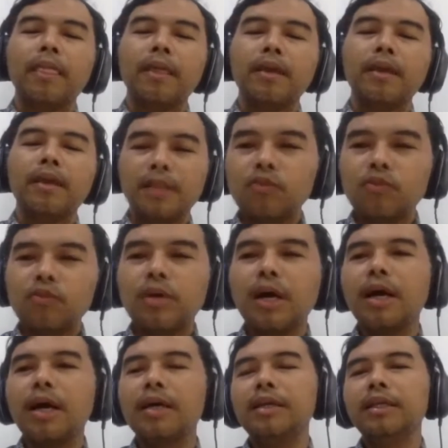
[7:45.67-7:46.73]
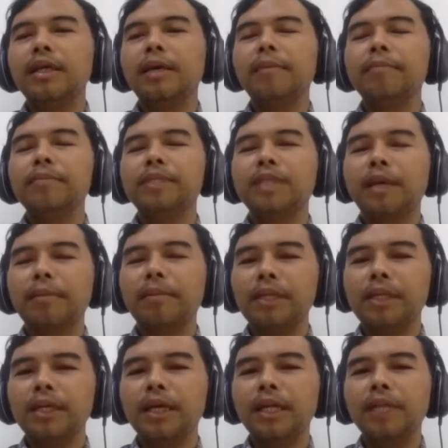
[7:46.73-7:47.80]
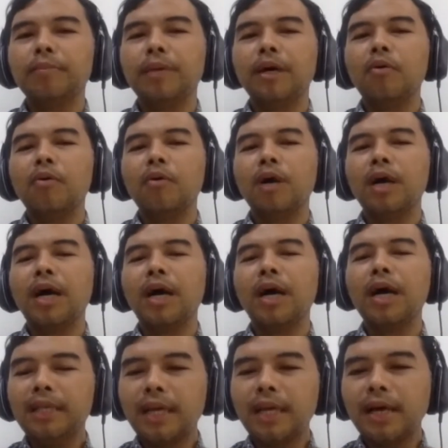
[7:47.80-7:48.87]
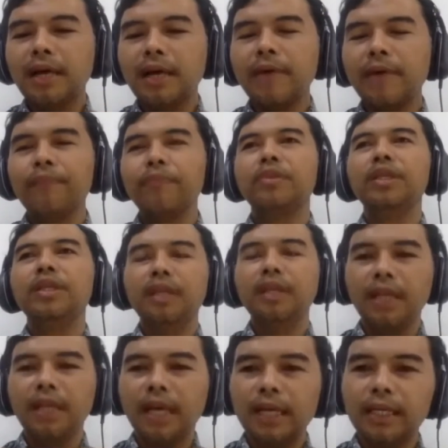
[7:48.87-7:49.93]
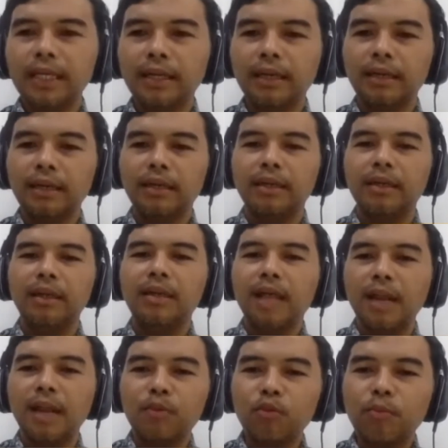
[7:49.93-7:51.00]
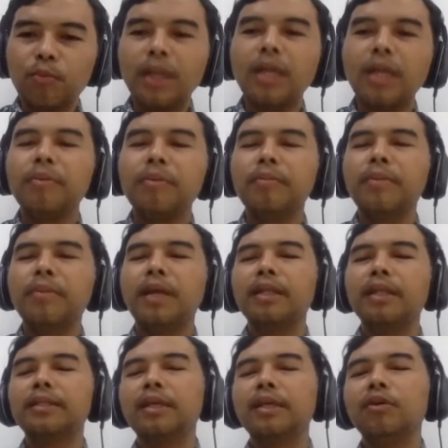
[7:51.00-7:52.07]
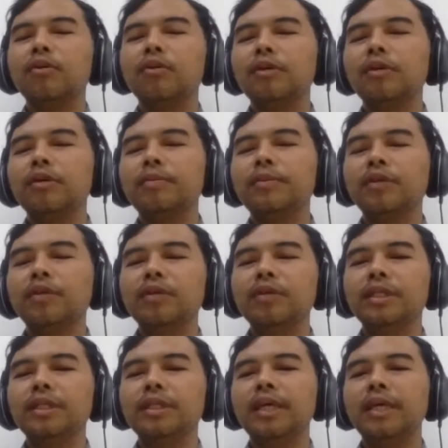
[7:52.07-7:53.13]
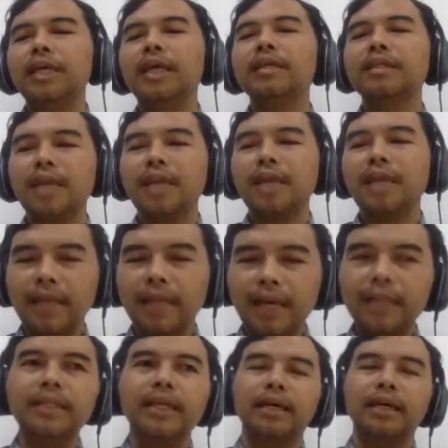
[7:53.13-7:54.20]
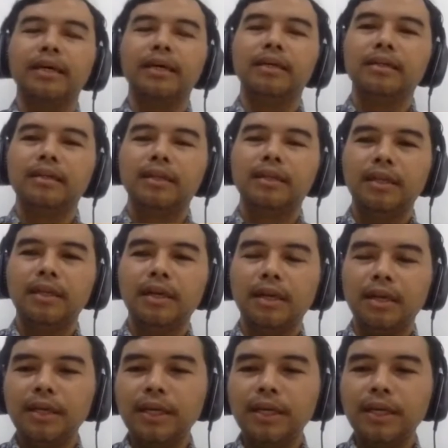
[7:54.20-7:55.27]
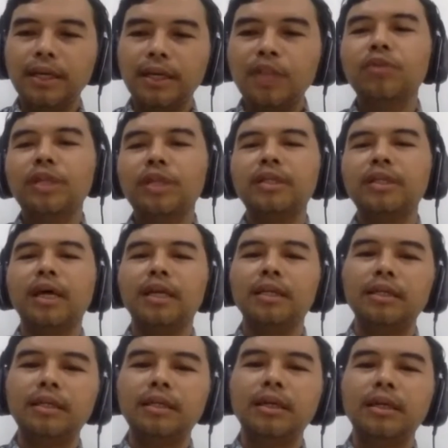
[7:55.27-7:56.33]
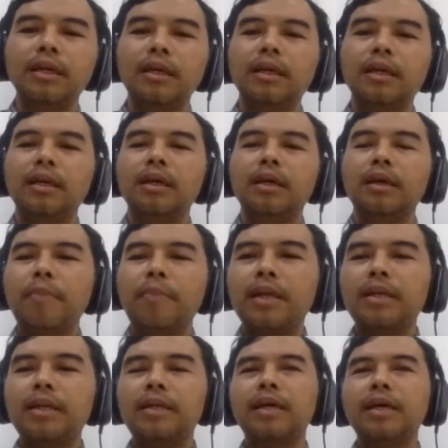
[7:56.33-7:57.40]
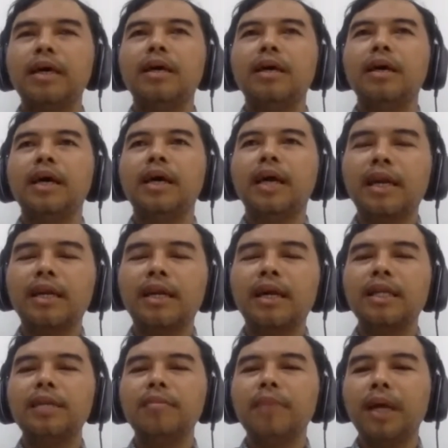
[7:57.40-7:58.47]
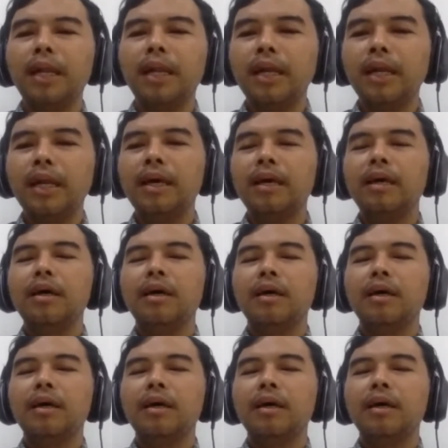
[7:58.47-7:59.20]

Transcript: kita juga akhirnya bisa melihat bahwa ada titik nadir dalam upaya pemberantasan korupsi di Indonesia yang sayangnya ya itu terjadi pada era di mana